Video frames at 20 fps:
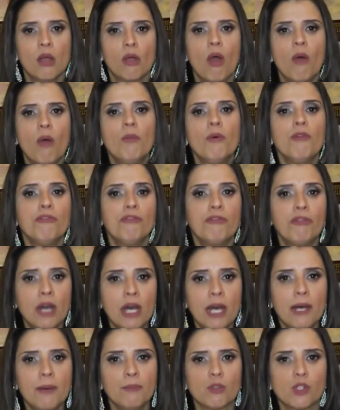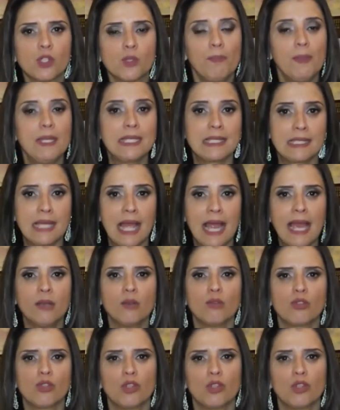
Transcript: como vamos pisar no